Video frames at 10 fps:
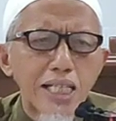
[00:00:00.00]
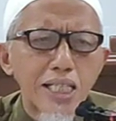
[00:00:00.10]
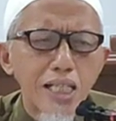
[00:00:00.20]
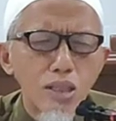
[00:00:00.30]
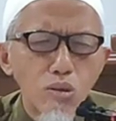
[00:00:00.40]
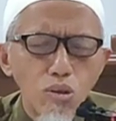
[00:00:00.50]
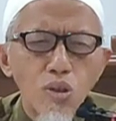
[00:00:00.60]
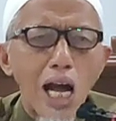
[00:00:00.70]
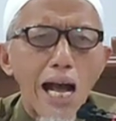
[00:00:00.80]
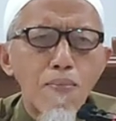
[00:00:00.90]

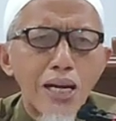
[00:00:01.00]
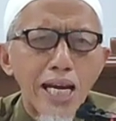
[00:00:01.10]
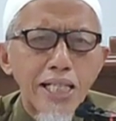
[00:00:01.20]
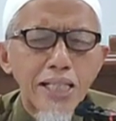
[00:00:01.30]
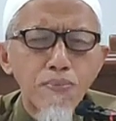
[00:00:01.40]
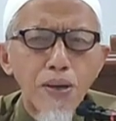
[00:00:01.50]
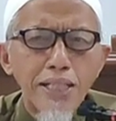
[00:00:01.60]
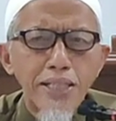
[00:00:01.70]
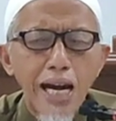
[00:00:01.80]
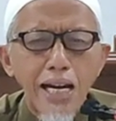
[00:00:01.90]
seluruh amalan
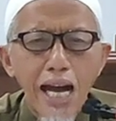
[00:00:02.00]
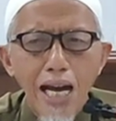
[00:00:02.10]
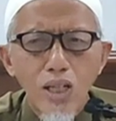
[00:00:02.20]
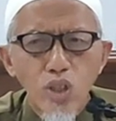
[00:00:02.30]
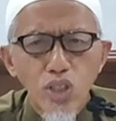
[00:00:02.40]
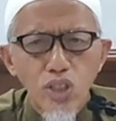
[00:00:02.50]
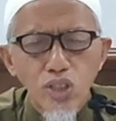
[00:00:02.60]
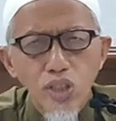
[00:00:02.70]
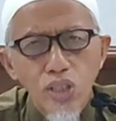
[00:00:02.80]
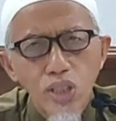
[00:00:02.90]
ibadah,
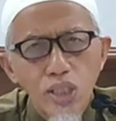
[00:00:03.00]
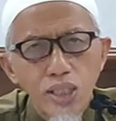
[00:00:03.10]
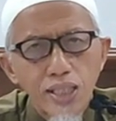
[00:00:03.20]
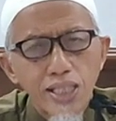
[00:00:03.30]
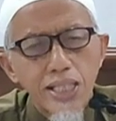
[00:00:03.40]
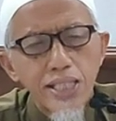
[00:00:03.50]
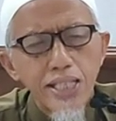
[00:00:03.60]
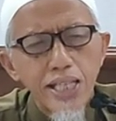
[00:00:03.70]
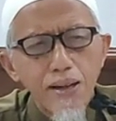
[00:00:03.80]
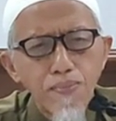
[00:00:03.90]
hangus.
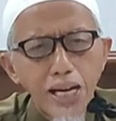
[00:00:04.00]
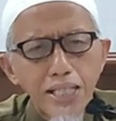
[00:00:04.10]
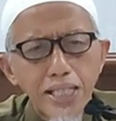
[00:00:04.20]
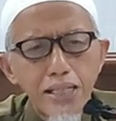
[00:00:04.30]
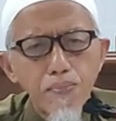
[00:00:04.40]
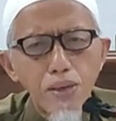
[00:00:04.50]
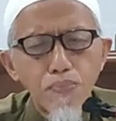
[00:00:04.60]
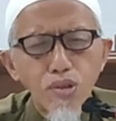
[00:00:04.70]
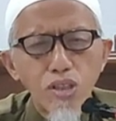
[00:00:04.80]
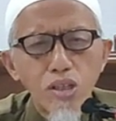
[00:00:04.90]
Dinikmati melebur